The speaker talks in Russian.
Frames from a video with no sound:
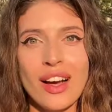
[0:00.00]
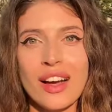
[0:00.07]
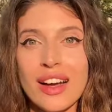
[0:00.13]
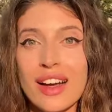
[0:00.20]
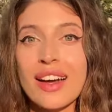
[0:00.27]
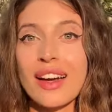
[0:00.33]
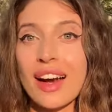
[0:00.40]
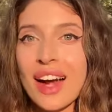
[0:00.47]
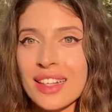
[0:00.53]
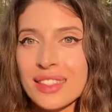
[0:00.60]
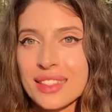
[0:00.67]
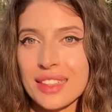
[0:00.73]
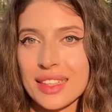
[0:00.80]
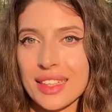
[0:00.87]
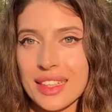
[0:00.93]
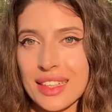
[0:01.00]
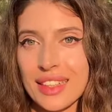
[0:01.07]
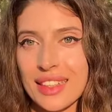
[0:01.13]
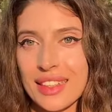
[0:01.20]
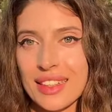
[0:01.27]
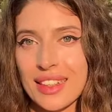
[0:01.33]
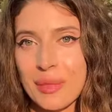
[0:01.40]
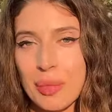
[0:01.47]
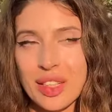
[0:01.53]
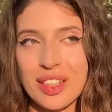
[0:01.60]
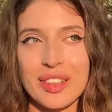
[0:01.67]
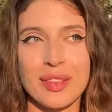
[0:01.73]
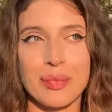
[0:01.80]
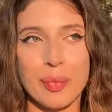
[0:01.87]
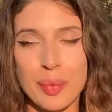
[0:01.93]
как раз-таки
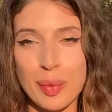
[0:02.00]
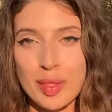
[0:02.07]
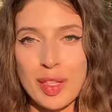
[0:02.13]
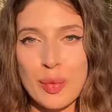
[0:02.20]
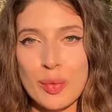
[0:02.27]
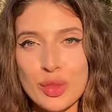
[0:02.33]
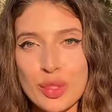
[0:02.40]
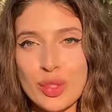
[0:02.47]
потому,